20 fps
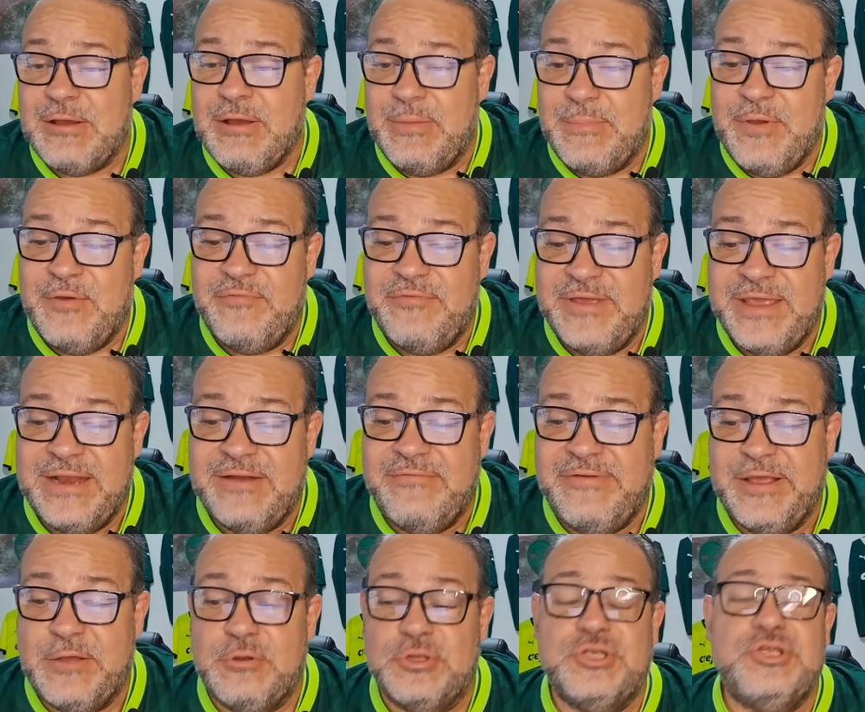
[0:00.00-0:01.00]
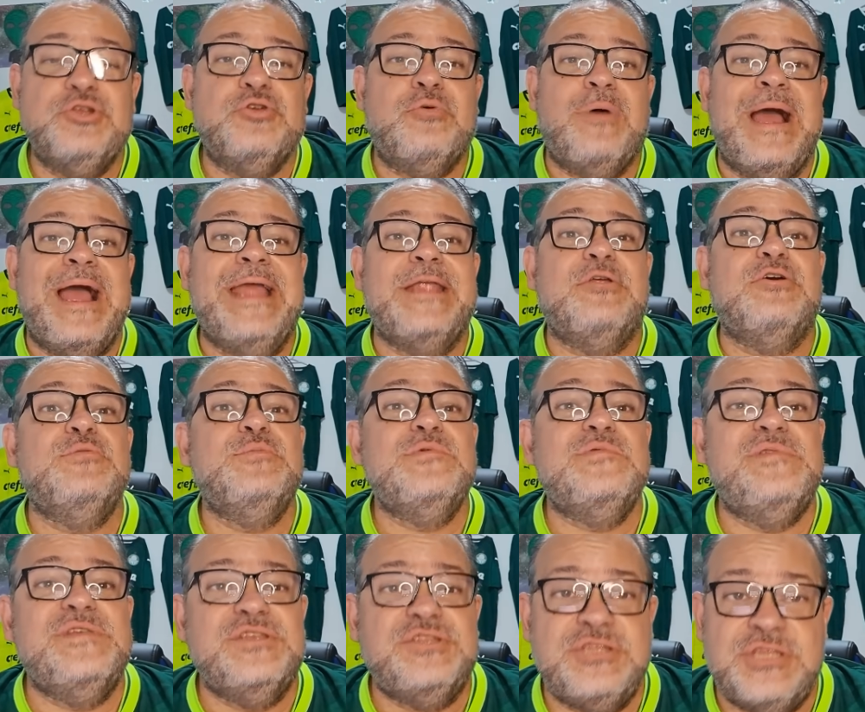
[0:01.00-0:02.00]
que o Abel Ferreira vai continuar em
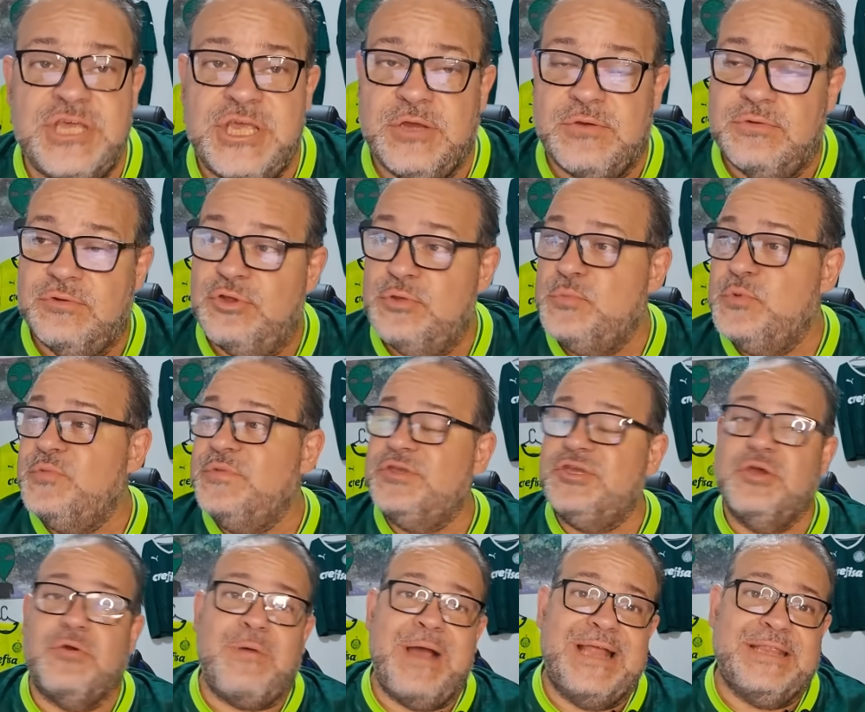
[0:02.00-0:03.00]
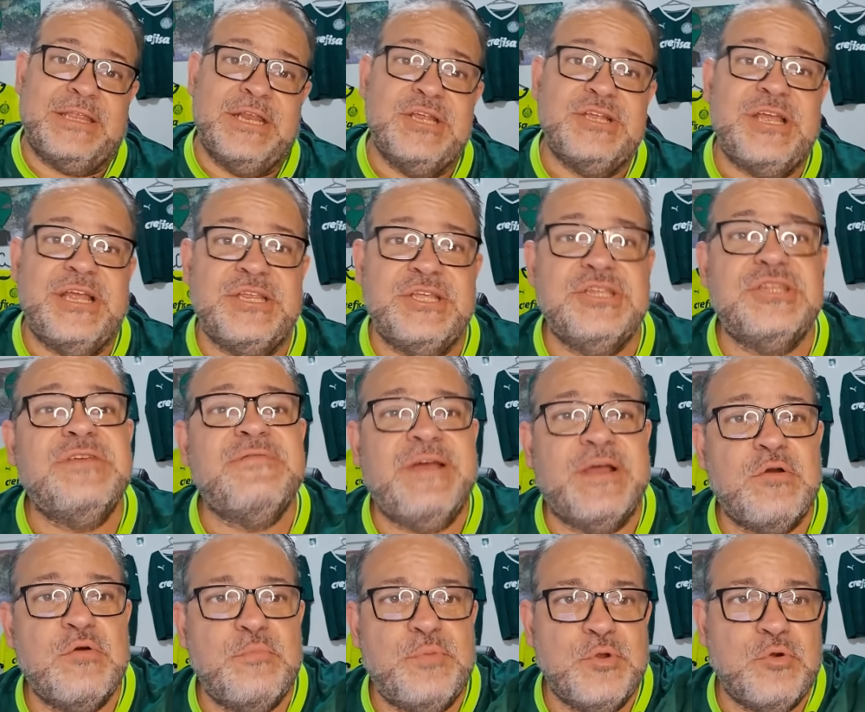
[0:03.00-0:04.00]
2025? 2024 ele já disse que
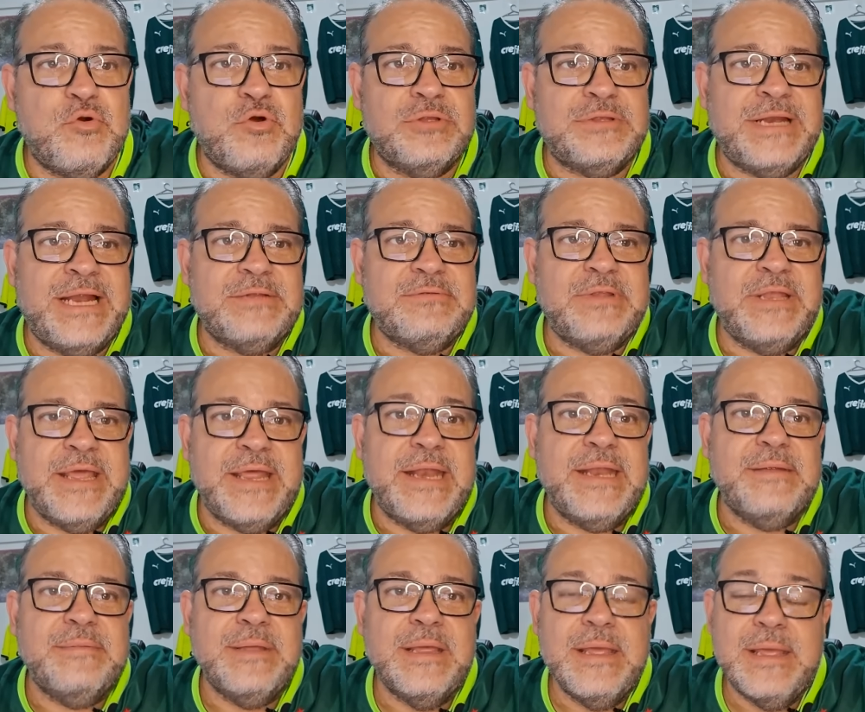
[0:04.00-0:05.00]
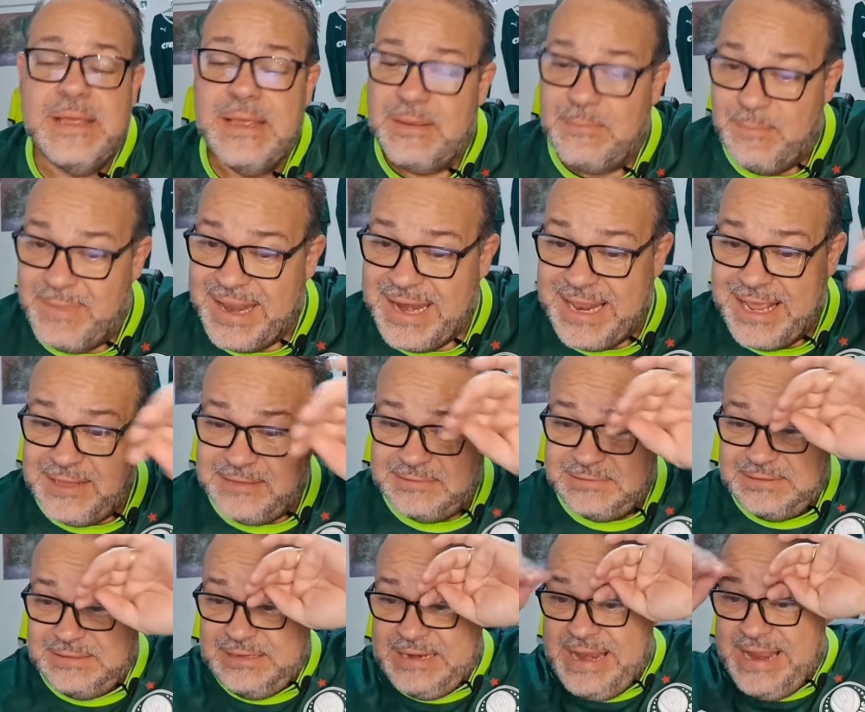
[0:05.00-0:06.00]
vai cumprir o contrato dele.
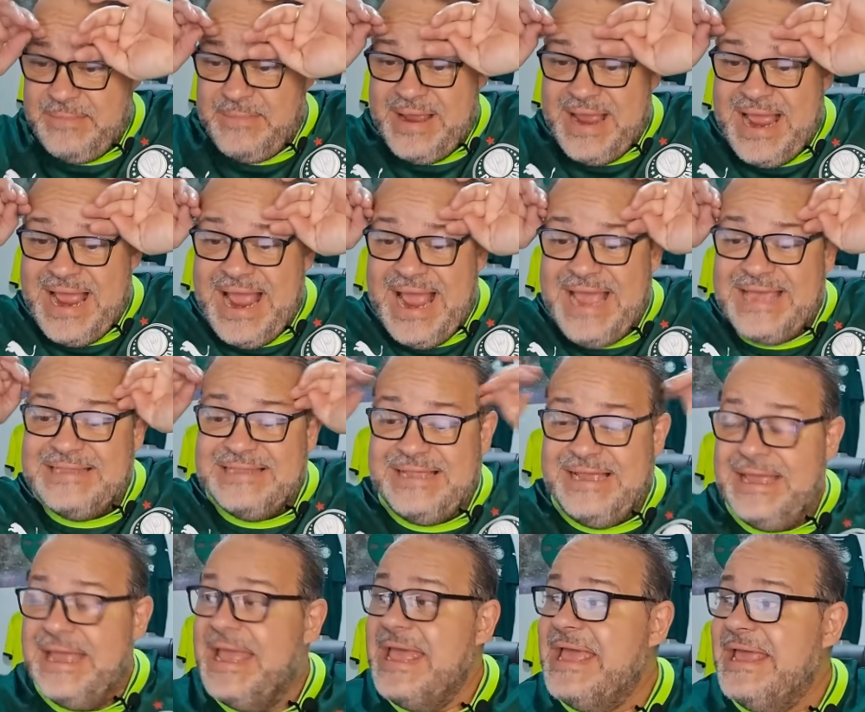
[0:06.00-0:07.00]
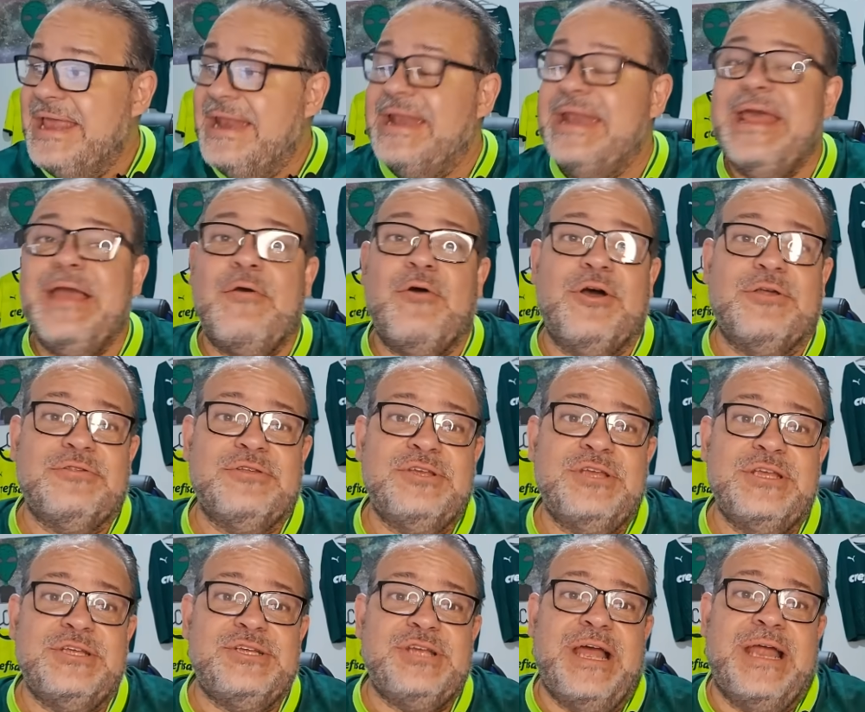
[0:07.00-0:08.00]
Beleza, É né? mais, né? Aquele negócio, a
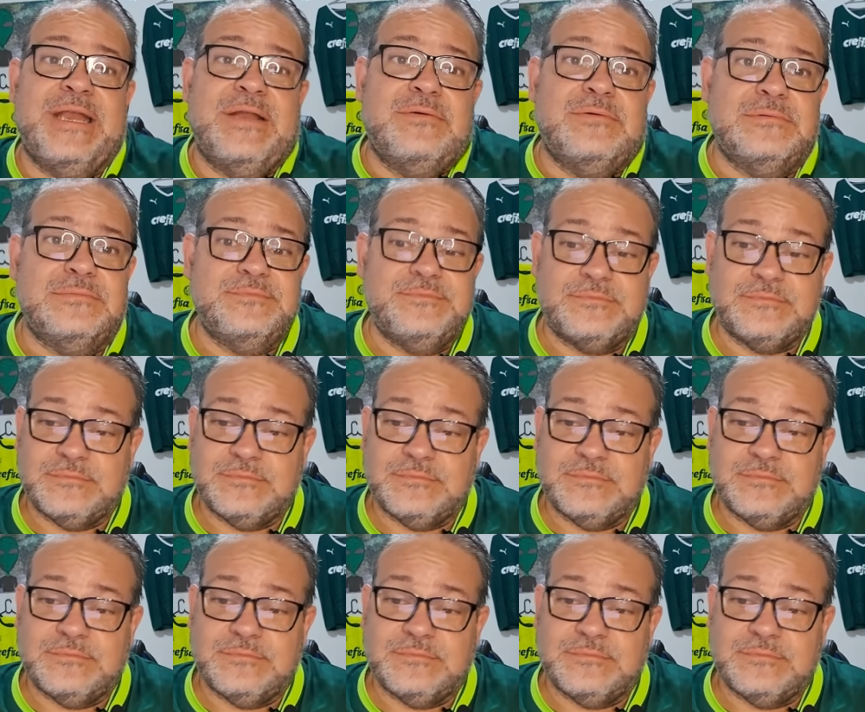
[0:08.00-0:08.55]
gente já não,